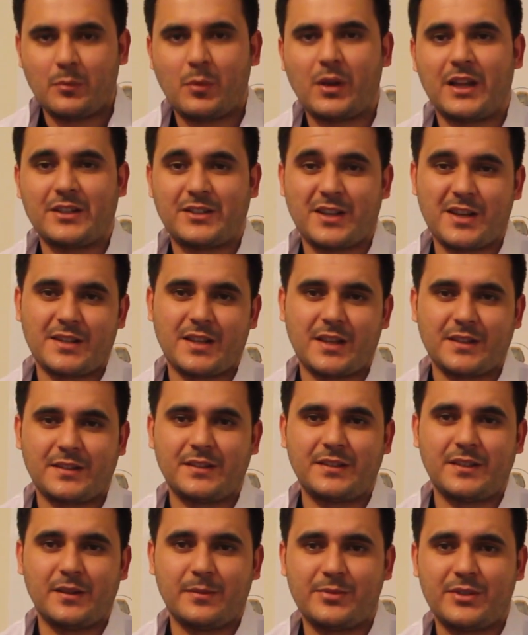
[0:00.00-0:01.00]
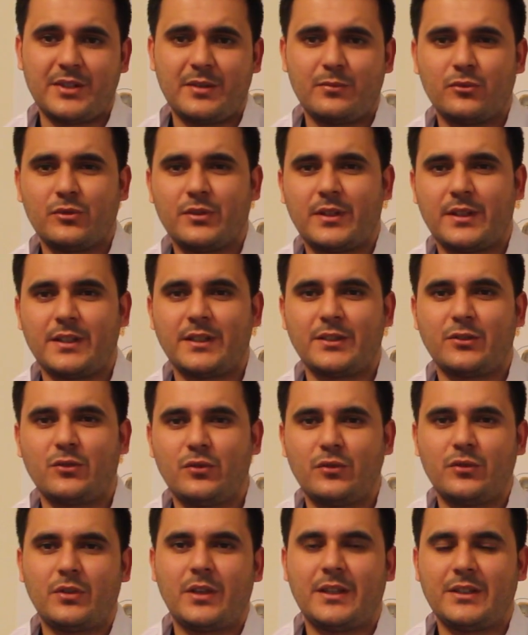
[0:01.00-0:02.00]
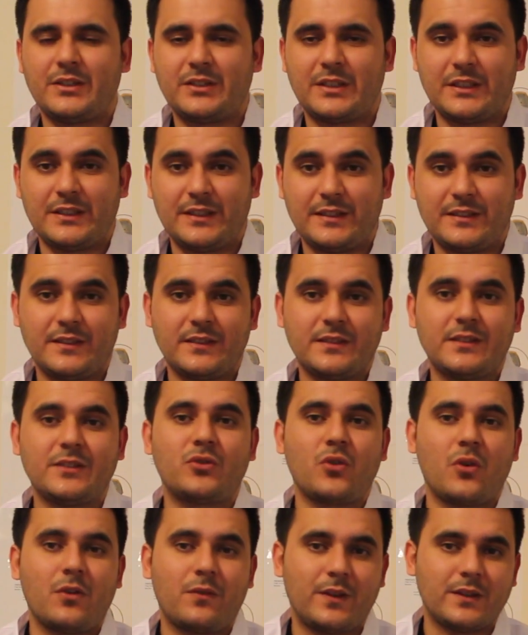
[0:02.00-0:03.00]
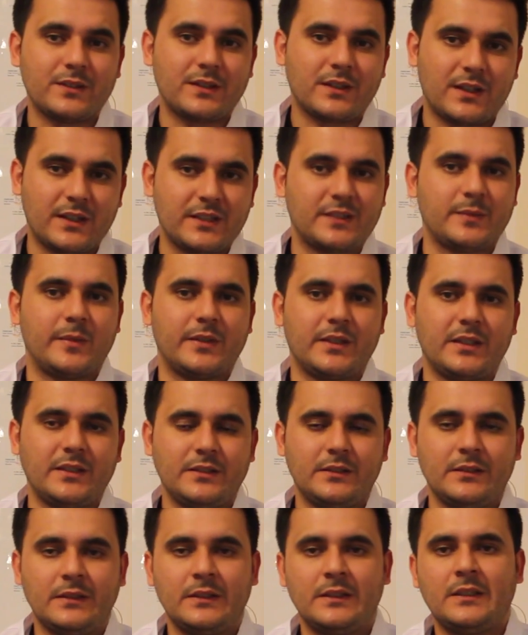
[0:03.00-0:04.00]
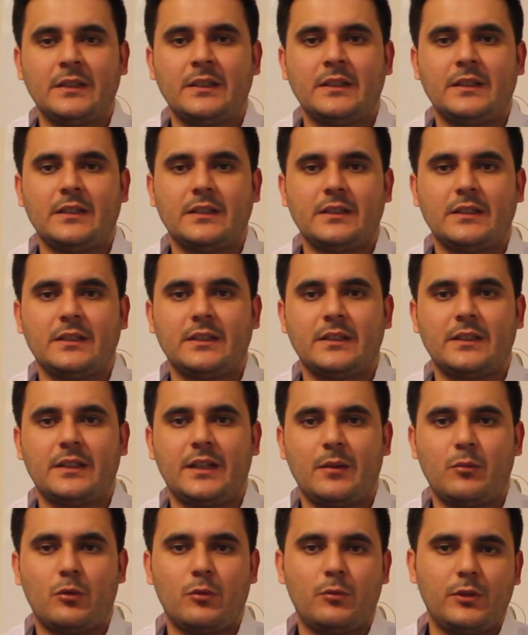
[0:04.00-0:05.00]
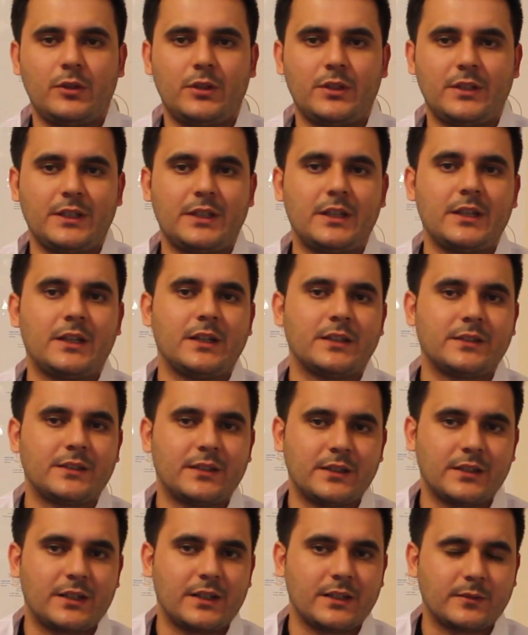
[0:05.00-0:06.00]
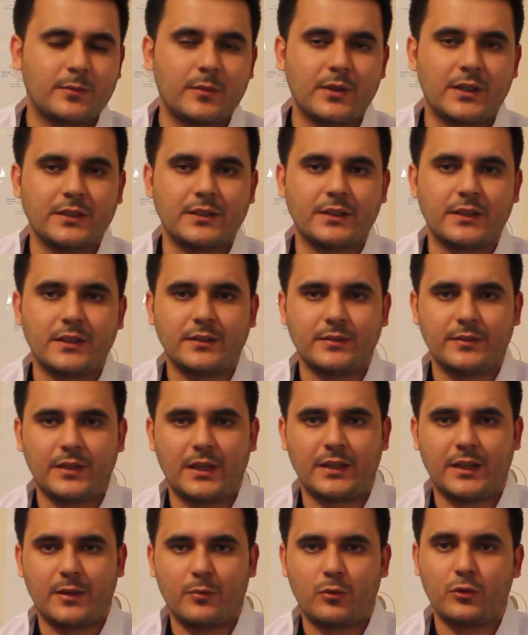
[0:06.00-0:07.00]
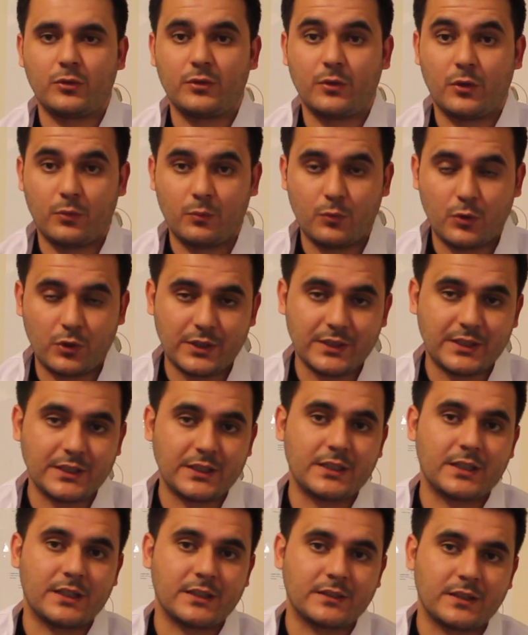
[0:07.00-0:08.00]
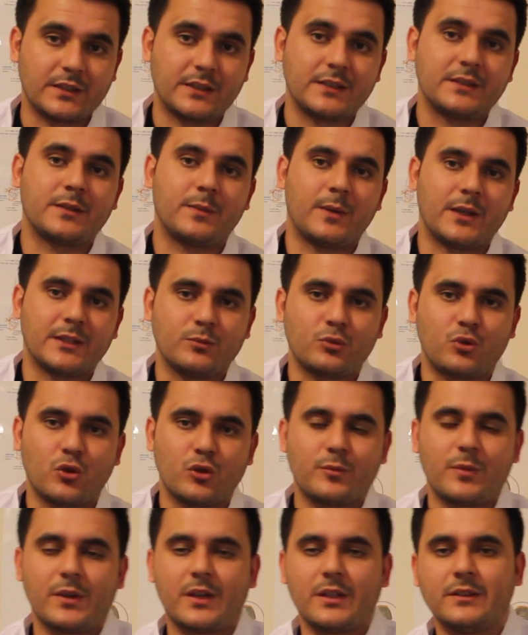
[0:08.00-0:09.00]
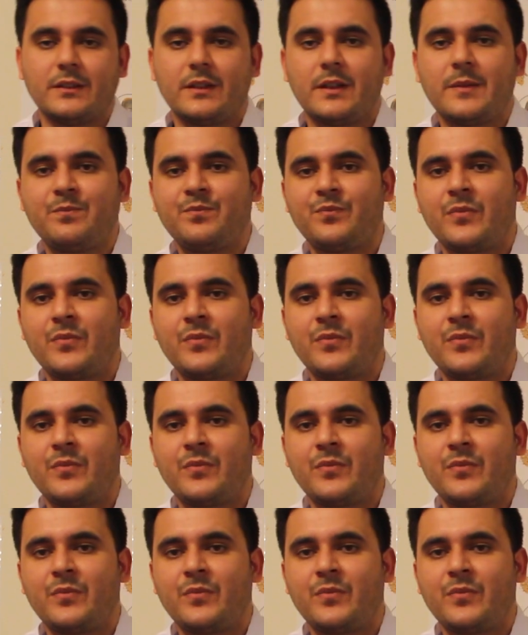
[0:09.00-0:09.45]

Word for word: Birkaç egzersiz yapacağım. Bunları günde işte dizinizi çok fazla kasmadan e, hem o bölgedeki kasları kasmak adına yani hem o bölgedeki kaslardaki spazmı çözmek adına